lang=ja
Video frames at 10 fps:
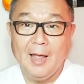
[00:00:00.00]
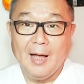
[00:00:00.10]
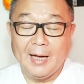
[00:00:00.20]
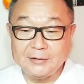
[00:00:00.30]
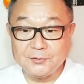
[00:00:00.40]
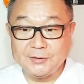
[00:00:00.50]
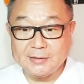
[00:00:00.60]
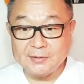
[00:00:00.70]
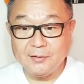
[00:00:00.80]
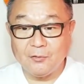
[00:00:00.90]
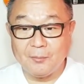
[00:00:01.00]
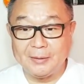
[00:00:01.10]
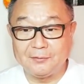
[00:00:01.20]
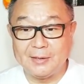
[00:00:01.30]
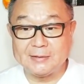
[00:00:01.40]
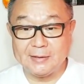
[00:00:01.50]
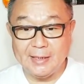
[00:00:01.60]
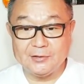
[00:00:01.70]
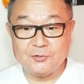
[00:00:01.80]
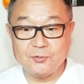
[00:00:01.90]
はいそして次のコメントです
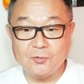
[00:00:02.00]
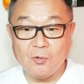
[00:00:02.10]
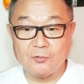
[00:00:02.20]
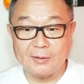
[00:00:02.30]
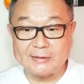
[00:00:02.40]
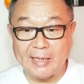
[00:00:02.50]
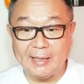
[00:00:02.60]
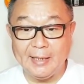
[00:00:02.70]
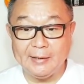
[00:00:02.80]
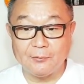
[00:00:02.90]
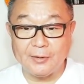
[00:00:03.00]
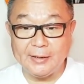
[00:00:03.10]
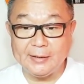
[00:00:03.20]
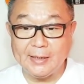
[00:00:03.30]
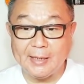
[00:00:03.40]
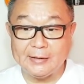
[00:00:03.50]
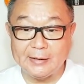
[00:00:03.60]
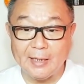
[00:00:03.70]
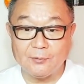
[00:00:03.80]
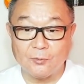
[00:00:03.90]
ね中国は世界のリーダーに
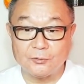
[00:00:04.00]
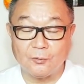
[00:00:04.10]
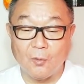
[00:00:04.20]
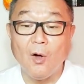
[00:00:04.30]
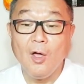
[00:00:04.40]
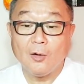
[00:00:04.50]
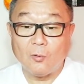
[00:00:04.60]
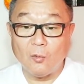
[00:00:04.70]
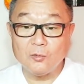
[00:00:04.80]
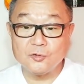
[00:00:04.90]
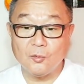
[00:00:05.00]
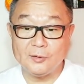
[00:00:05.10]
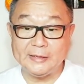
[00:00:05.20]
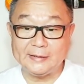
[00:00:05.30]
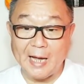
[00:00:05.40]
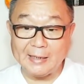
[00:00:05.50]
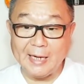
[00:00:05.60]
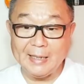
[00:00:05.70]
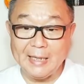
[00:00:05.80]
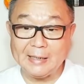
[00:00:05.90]
なることを構想に
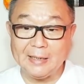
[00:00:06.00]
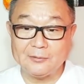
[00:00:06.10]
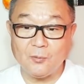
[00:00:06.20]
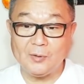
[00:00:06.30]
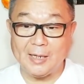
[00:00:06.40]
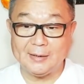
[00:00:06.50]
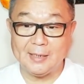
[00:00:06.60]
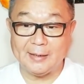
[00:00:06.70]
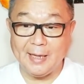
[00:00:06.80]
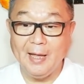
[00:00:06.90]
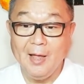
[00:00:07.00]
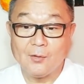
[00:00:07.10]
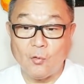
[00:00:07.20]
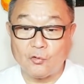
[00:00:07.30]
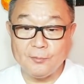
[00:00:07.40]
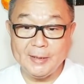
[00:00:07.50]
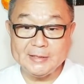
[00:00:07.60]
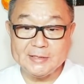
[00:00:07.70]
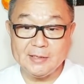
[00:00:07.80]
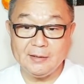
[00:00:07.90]
高らかと掲げ国
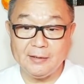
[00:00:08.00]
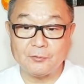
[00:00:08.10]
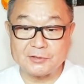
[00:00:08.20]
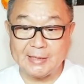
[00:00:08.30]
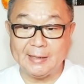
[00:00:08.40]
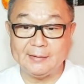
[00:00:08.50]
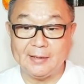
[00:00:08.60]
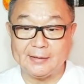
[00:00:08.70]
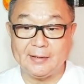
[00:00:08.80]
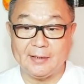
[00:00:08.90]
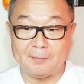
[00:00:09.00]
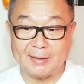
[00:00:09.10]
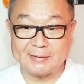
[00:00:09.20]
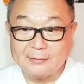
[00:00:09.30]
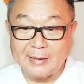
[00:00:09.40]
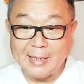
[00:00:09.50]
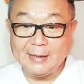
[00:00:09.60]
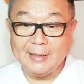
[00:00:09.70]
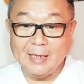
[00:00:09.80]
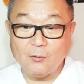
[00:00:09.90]
民心理を掴んできていますだ
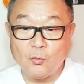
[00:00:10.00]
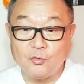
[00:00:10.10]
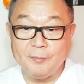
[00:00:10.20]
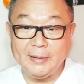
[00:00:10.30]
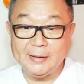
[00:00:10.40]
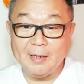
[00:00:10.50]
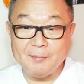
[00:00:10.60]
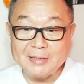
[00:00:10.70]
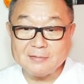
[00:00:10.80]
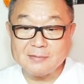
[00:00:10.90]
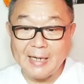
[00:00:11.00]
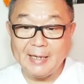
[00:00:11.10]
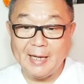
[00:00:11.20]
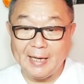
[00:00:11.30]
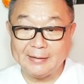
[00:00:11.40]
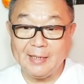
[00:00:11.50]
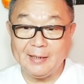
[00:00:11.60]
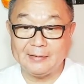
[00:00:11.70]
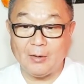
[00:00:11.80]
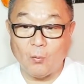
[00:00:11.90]
から国民が自ら離
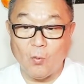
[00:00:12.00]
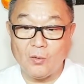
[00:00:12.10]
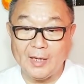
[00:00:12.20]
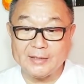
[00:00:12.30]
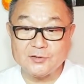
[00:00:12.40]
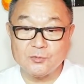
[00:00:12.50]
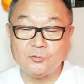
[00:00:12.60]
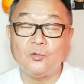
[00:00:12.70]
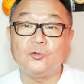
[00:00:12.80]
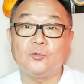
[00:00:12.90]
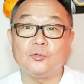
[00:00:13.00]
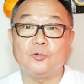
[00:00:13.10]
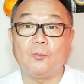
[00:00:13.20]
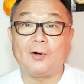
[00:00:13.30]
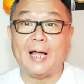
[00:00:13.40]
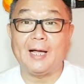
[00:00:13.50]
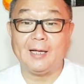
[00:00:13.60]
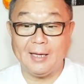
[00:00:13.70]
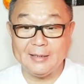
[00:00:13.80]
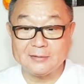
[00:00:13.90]
れて崩壊するということも考
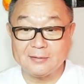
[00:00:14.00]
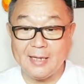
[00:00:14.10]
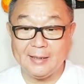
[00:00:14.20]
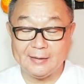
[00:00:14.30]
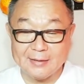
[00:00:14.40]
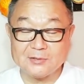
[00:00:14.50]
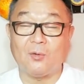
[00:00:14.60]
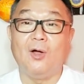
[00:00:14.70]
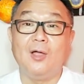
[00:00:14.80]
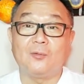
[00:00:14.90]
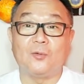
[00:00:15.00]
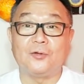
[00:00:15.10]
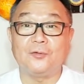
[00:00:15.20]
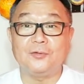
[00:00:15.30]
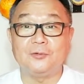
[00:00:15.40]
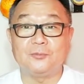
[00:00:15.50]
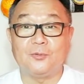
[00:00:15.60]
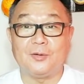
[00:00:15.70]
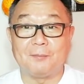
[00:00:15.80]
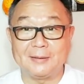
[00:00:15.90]
えづらいですとこのように言って
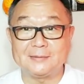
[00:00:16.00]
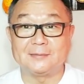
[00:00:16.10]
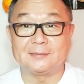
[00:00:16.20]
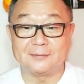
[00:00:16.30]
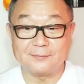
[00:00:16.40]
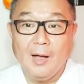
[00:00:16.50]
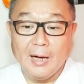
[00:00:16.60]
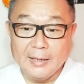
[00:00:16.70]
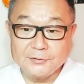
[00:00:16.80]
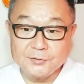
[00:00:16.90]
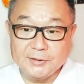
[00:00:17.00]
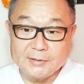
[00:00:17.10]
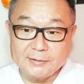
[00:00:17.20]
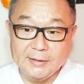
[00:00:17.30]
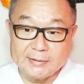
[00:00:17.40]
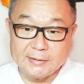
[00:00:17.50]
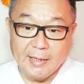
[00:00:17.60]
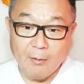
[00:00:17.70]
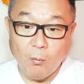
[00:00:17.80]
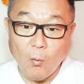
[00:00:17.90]
おりますはいそして次です
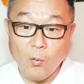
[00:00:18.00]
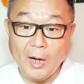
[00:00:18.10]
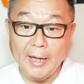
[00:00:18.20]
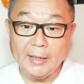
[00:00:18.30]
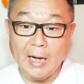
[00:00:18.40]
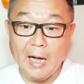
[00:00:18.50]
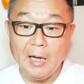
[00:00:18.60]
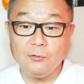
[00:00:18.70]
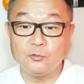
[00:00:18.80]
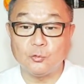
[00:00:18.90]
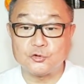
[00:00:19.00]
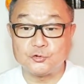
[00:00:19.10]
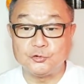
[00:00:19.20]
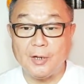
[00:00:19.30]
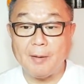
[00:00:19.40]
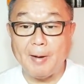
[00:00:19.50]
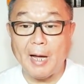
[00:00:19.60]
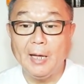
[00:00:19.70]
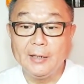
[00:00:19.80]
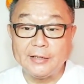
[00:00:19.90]
ね崩壊があるとすれ
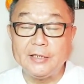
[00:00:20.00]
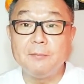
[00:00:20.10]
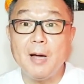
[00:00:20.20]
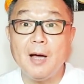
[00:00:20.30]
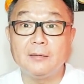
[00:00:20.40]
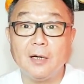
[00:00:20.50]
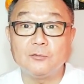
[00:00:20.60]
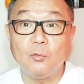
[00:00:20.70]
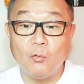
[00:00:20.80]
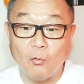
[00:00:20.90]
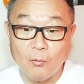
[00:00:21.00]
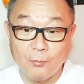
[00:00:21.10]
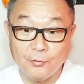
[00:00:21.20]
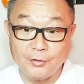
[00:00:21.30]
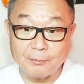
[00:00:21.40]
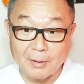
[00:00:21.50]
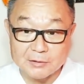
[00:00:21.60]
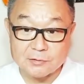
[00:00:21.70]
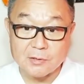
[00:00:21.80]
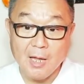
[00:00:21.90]
ば今だと思いま
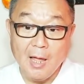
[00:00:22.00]
す